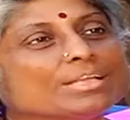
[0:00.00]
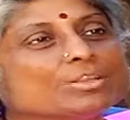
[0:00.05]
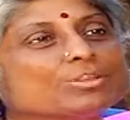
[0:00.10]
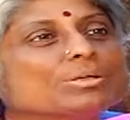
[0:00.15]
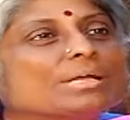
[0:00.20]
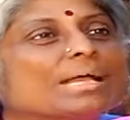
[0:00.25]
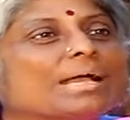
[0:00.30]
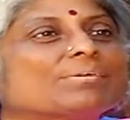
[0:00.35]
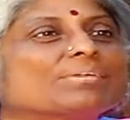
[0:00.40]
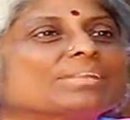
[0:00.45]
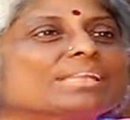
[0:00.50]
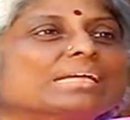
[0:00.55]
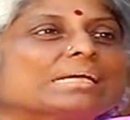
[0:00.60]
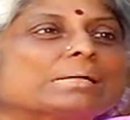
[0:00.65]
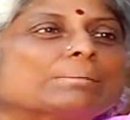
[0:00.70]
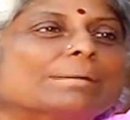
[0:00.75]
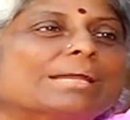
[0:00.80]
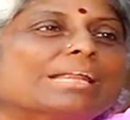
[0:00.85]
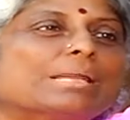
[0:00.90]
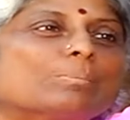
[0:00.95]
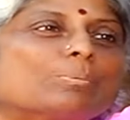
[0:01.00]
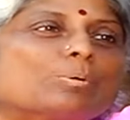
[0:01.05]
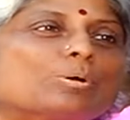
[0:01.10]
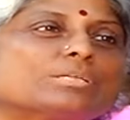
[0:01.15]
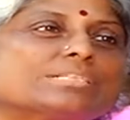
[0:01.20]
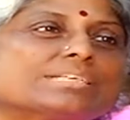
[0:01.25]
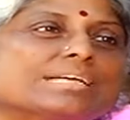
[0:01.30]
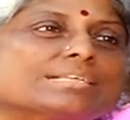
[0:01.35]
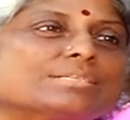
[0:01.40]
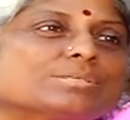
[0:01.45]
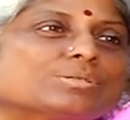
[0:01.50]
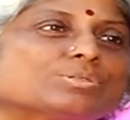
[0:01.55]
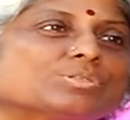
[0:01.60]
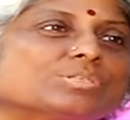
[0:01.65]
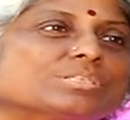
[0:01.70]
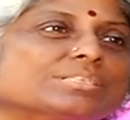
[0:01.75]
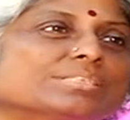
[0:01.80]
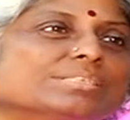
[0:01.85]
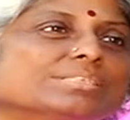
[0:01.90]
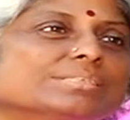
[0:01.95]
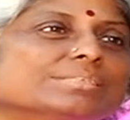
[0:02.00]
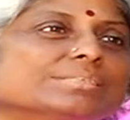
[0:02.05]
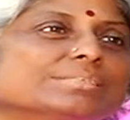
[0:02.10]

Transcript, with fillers: ఎందుకు ఆ విధంగా మనల్ని పోల్చాల్సి వచ్చింది